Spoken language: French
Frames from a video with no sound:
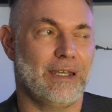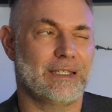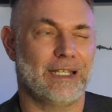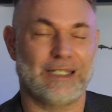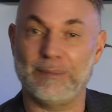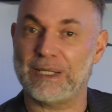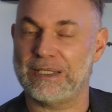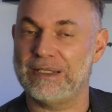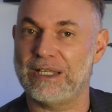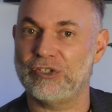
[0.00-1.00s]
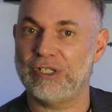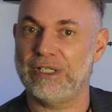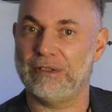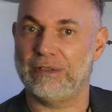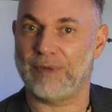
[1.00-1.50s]
à certaines personnes
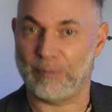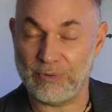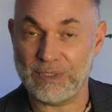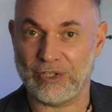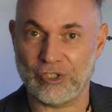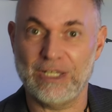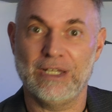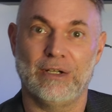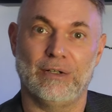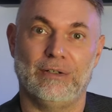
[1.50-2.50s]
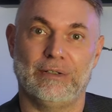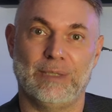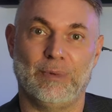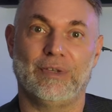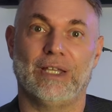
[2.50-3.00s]
âgées, euh, enfin plus âgées, euh,
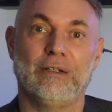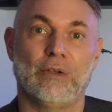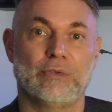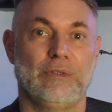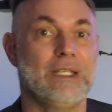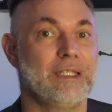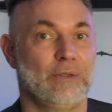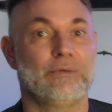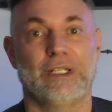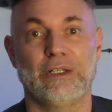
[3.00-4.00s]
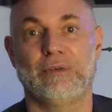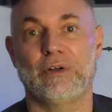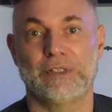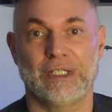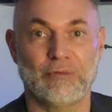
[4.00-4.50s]
qui peuvent garder leurs souliers, sinon vous allez
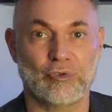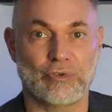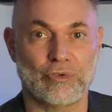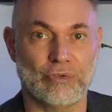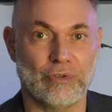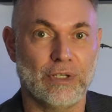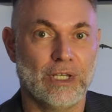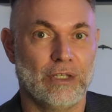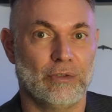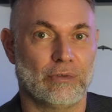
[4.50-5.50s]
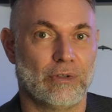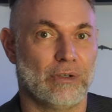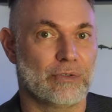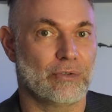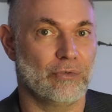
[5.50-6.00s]
devoir retirer vos chaussures. Donc
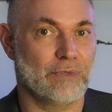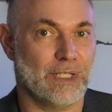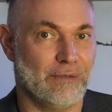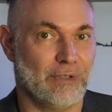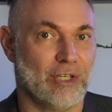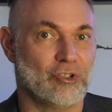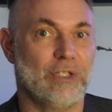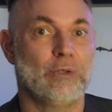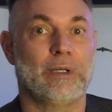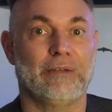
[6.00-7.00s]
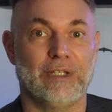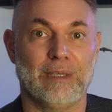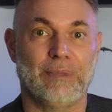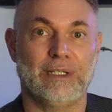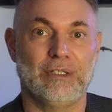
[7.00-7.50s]
lorsque vous allez voyager, ne
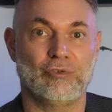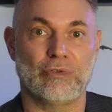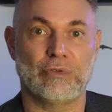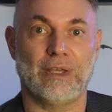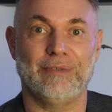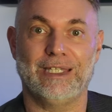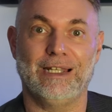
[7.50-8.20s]
prévoyez pas des chaussures avec des